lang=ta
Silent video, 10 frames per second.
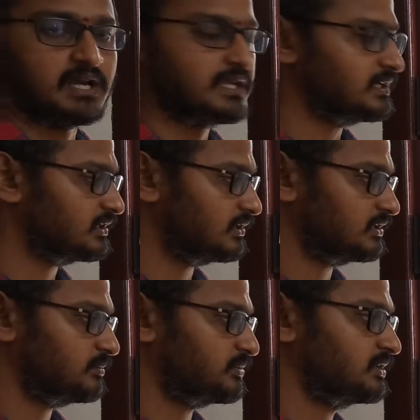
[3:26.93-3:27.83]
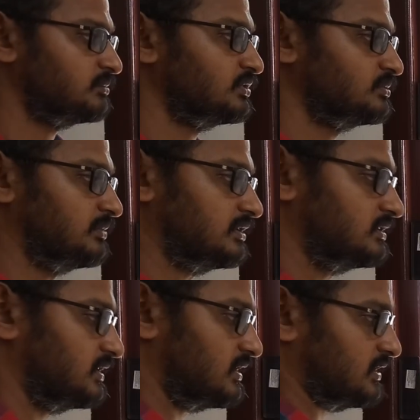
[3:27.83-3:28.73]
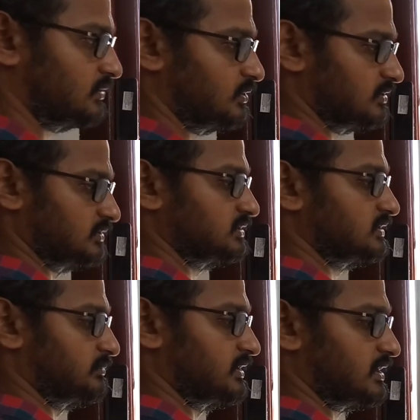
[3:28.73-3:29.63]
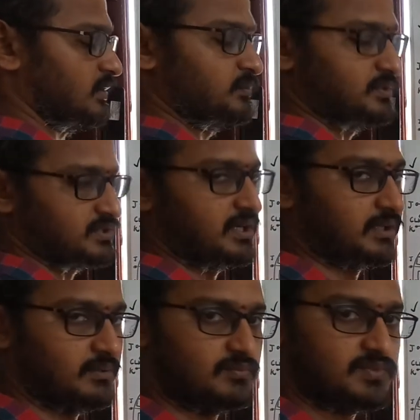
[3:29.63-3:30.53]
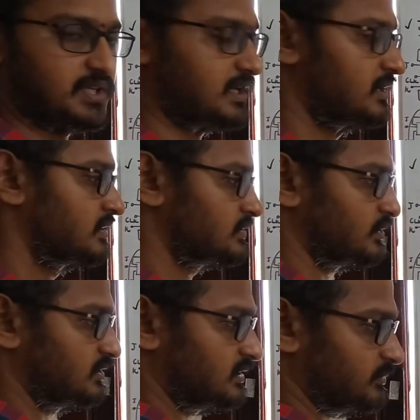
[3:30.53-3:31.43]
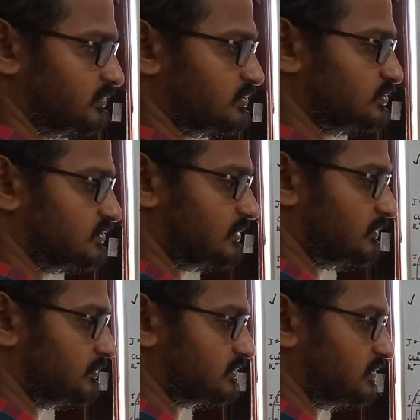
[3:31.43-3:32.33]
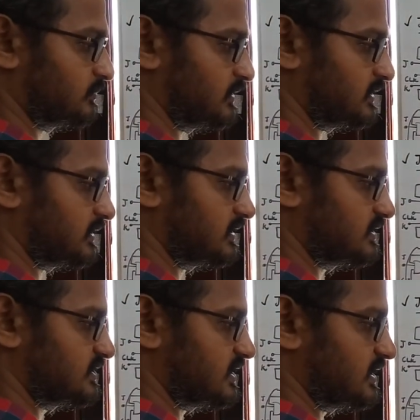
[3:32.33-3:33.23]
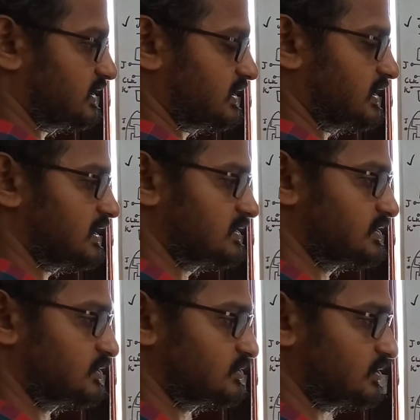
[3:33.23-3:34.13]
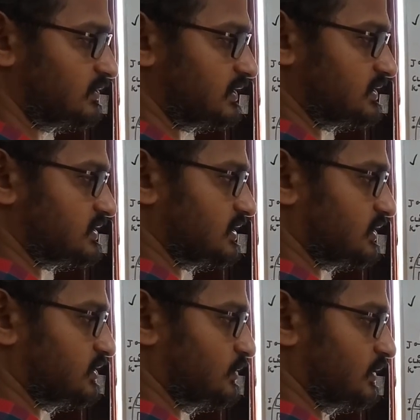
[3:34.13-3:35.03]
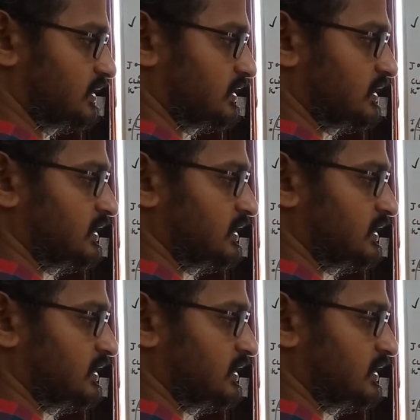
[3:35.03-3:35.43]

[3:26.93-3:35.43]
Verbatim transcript: ஹை கிளாக்கில் பண்ணும்போது மட்டும்தான் உங்களுக்கு வந்து இந்த மாதிரி அவுட்புட்ஸ் கிடைக்கும் சரியா ஸோ இந்த ட்ரூத் டேபிளை பொறுத்தளவுக்கு பாருங்கள் ஜேஎன் கே ஜீரோ ஜீரோ வந்துச்சுன்னா கியூஎன்